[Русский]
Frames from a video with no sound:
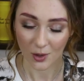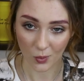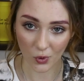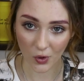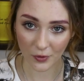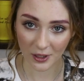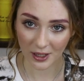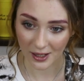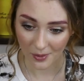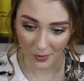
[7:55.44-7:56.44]
брови,
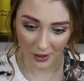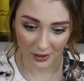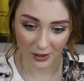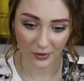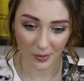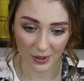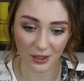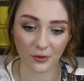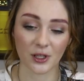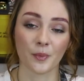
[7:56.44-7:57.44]
а маркер вам
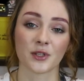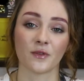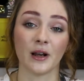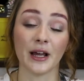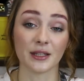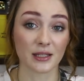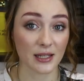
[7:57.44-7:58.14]
это этого не позволяет.